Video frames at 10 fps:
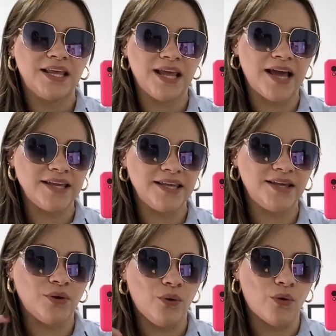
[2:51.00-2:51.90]
E
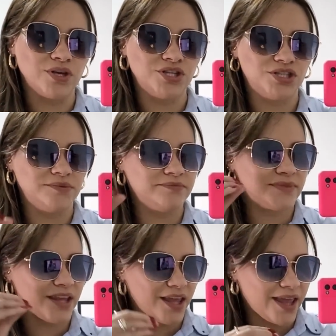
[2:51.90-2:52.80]
aí, hoje,
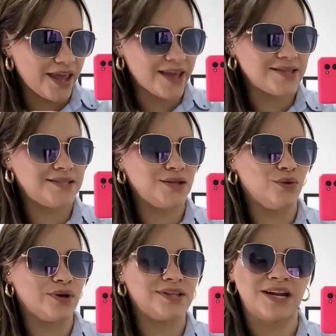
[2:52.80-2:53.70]
esse
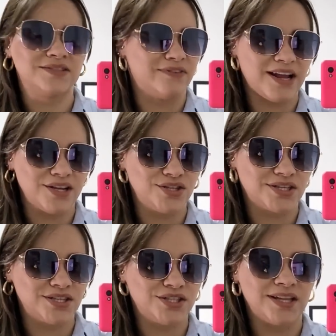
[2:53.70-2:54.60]
look traz várias
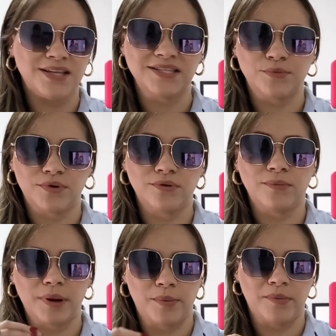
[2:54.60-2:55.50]
dicas de tendência
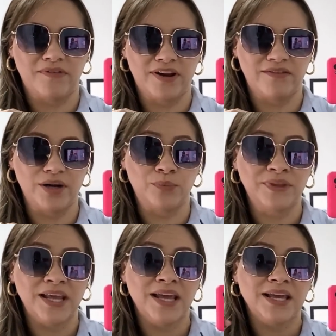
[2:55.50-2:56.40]
para primavera-verão,
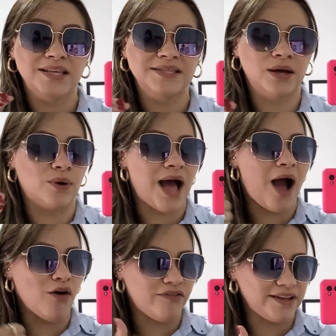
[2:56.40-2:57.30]
que são
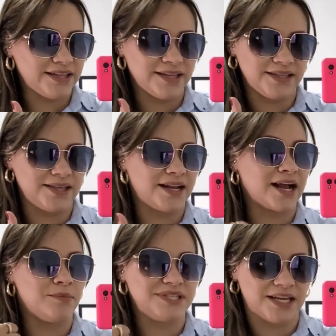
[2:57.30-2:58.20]
a alfaiataria na
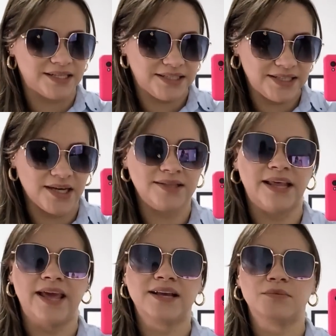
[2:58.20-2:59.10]
camisaria,
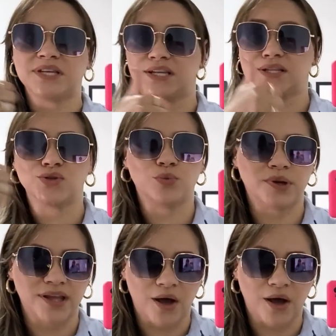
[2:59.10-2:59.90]
né? A camisaria está super